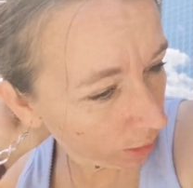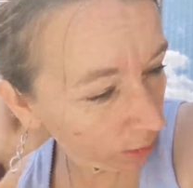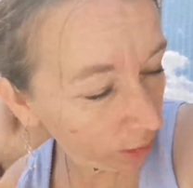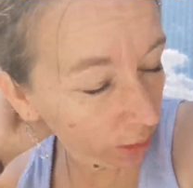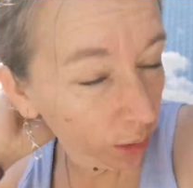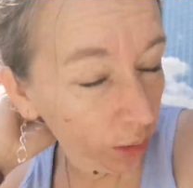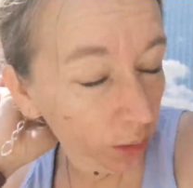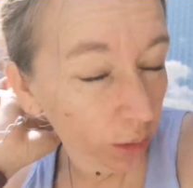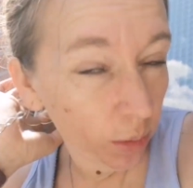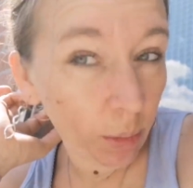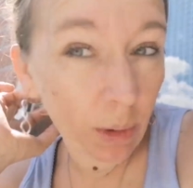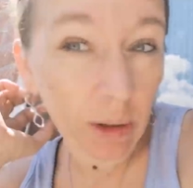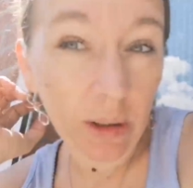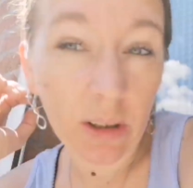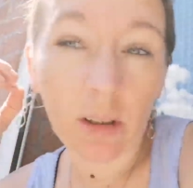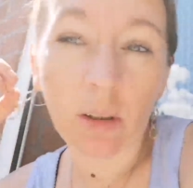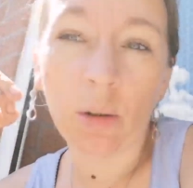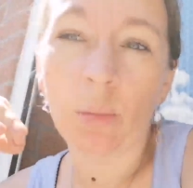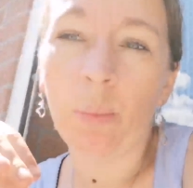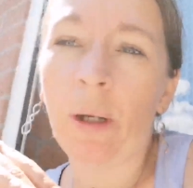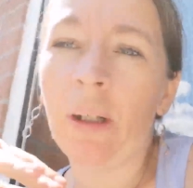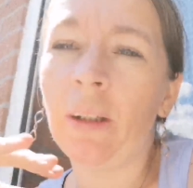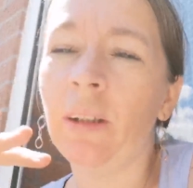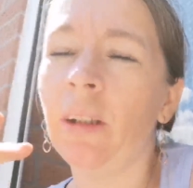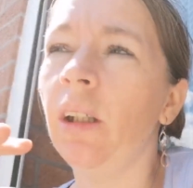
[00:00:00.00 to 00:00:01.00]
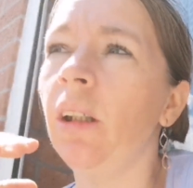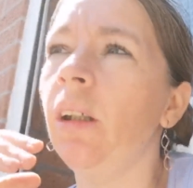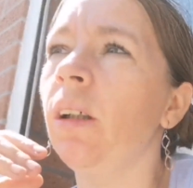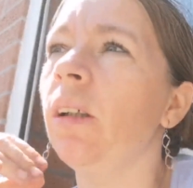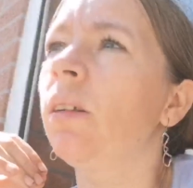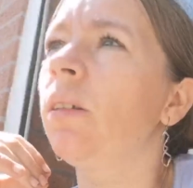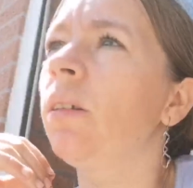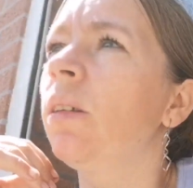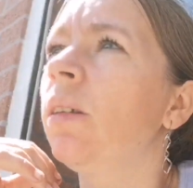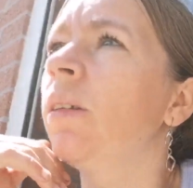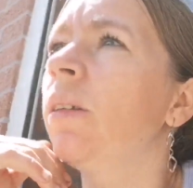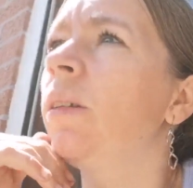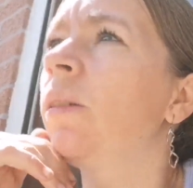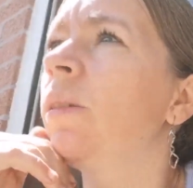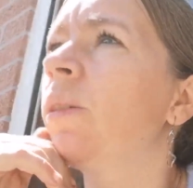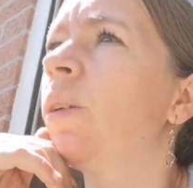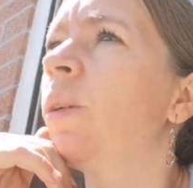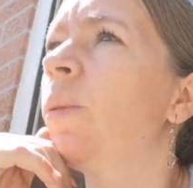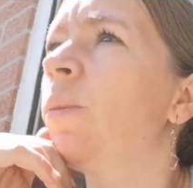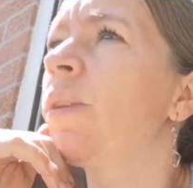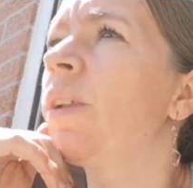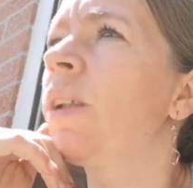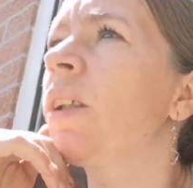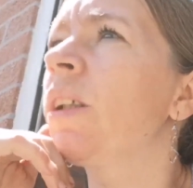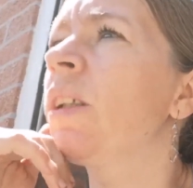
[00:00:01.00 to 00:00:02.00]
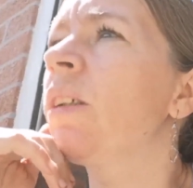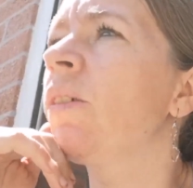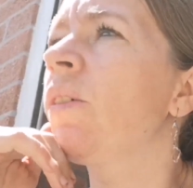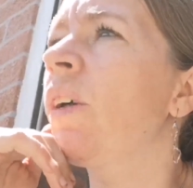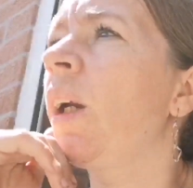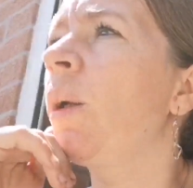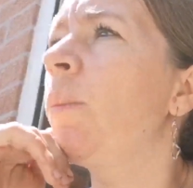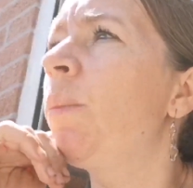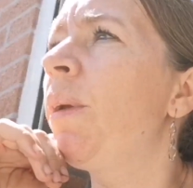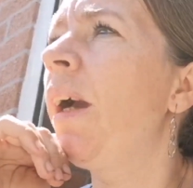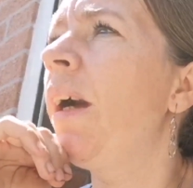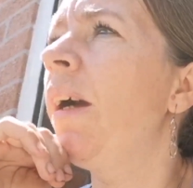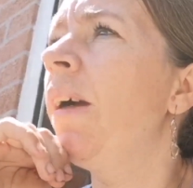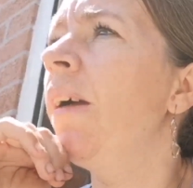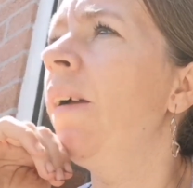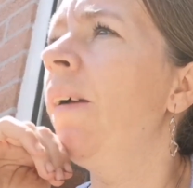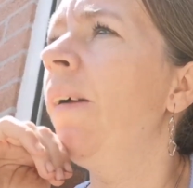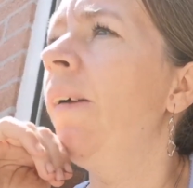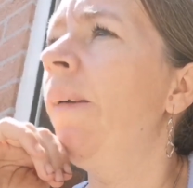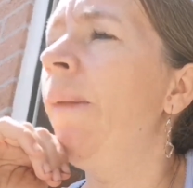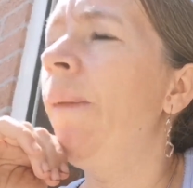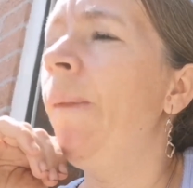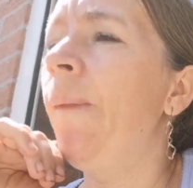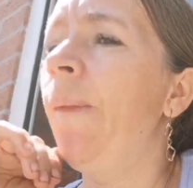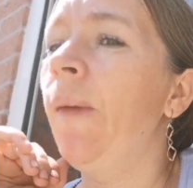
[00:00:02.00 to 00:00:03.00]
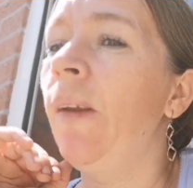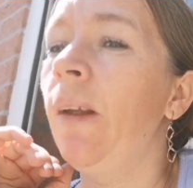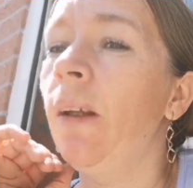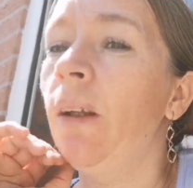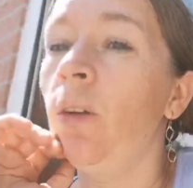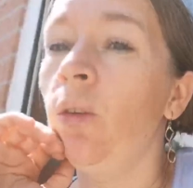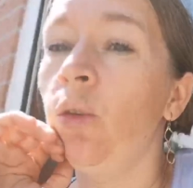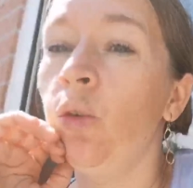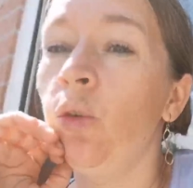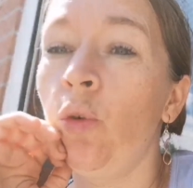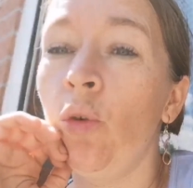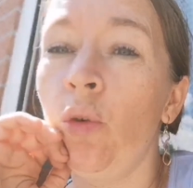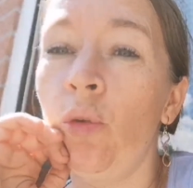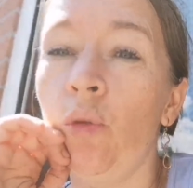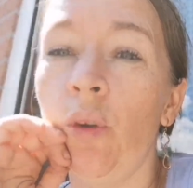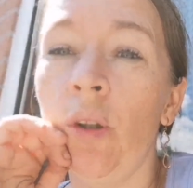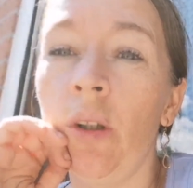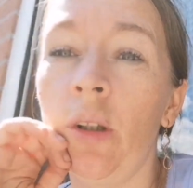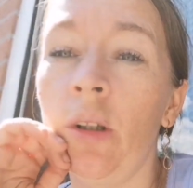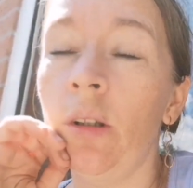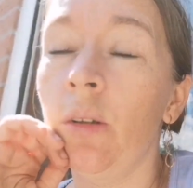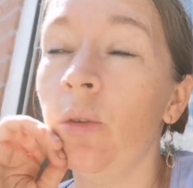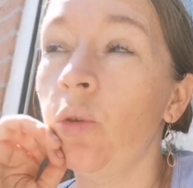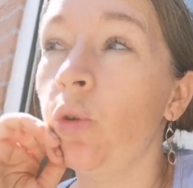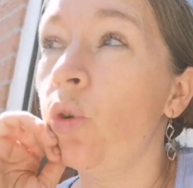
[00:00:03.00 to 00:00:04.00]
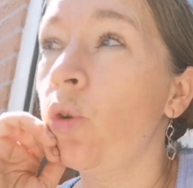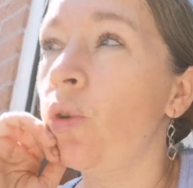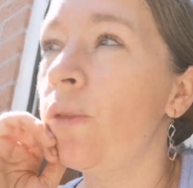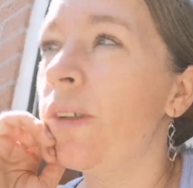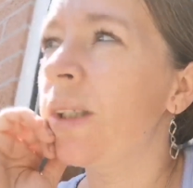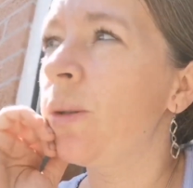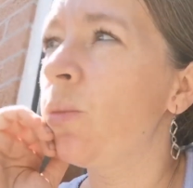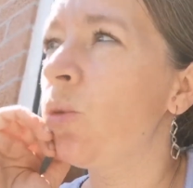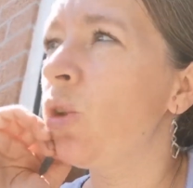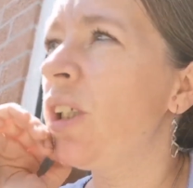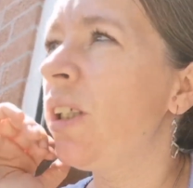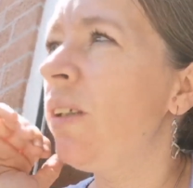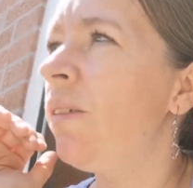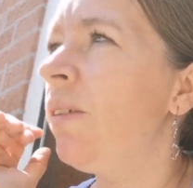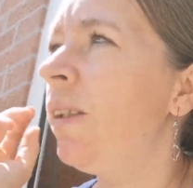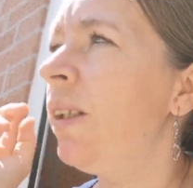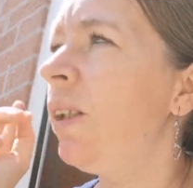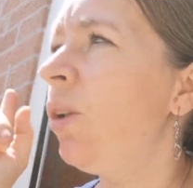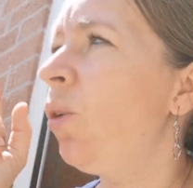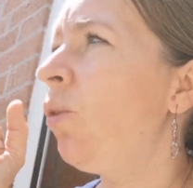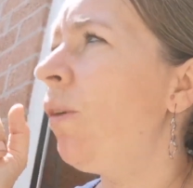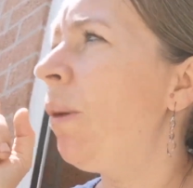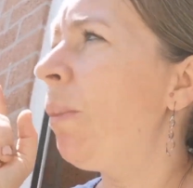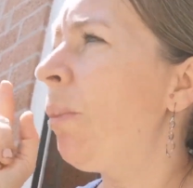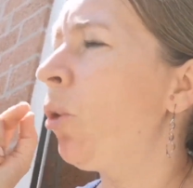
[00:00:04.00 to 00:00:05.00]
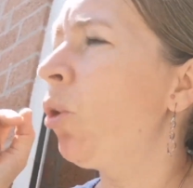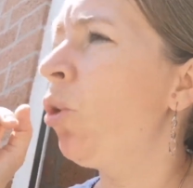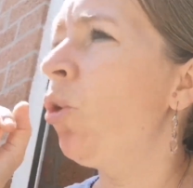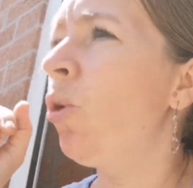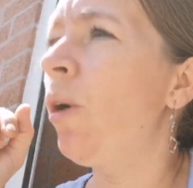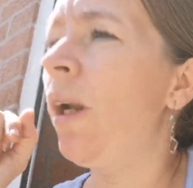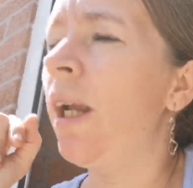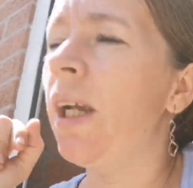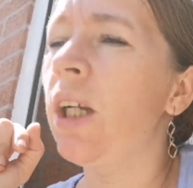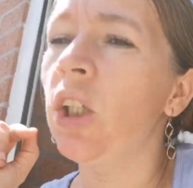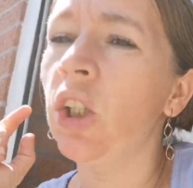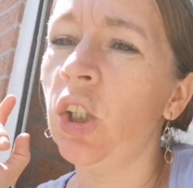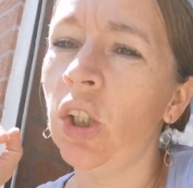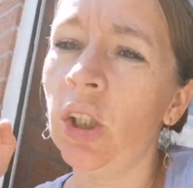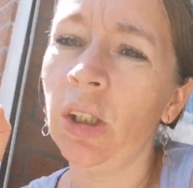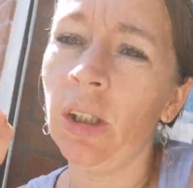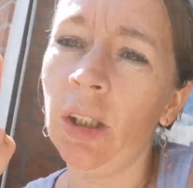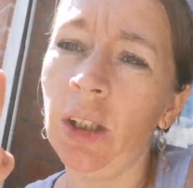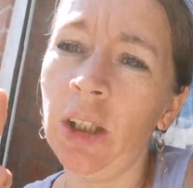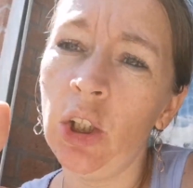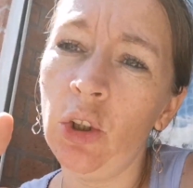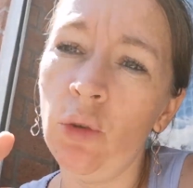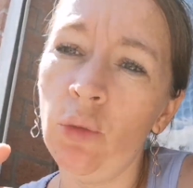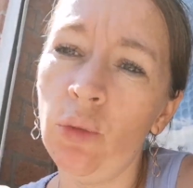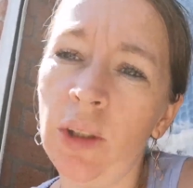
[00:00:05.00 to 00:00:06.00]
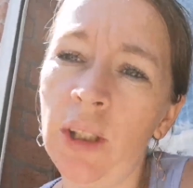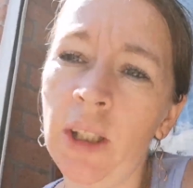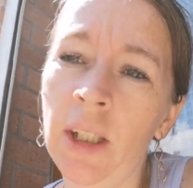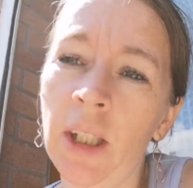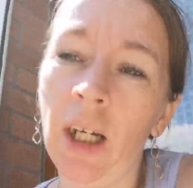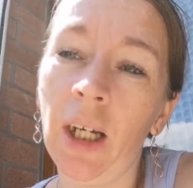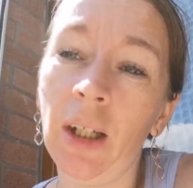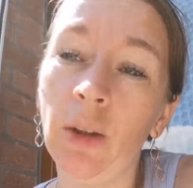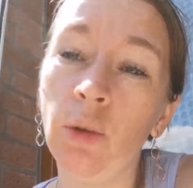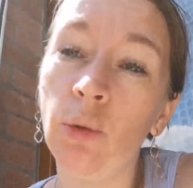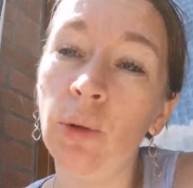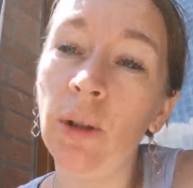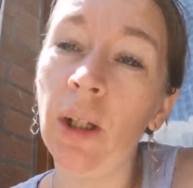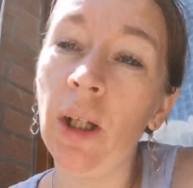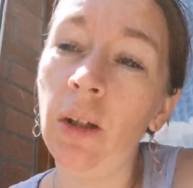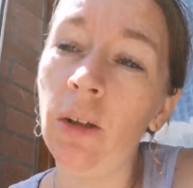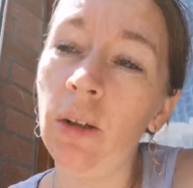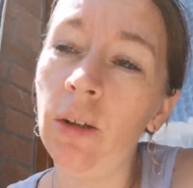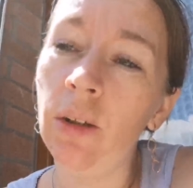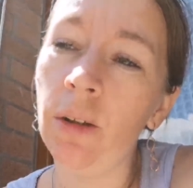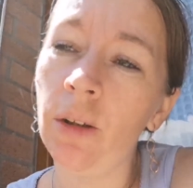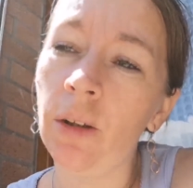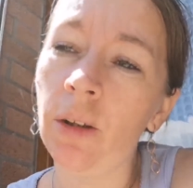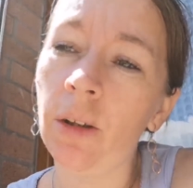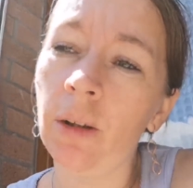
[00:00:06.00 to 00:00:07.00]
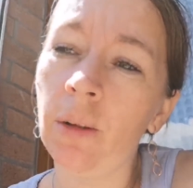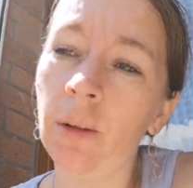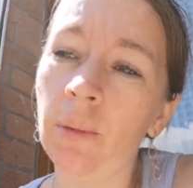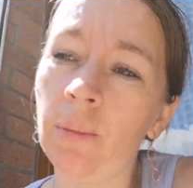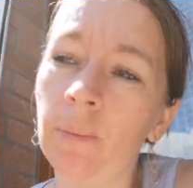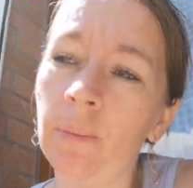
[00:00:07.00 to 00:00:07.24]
Euh, mettre ça par terre. Comme ça, ça ferait bien. Donc voilà, donc on va se motiver, on va prendre le linge et je vous dis à tout à l'heure.